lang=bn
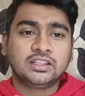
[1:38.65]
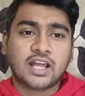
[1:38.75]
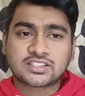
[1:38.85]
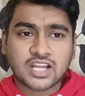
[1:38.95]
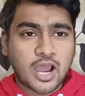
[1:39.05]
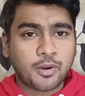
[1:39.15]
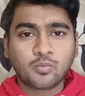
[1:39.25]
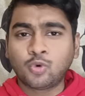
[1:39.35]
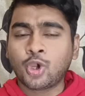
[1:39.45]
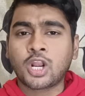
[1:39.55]
তাছাড়া আমার
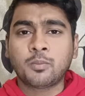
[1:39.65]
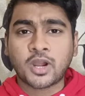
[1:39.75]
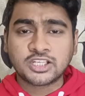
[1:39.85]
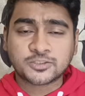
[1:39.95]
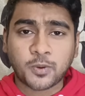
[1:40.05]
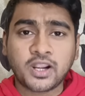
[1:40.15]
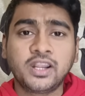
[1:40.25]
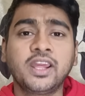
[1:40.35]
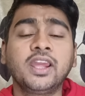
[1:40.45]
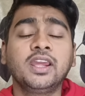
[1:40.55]
মনে হয় না মানিশ
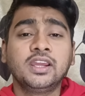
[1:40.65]
পাণ্ডে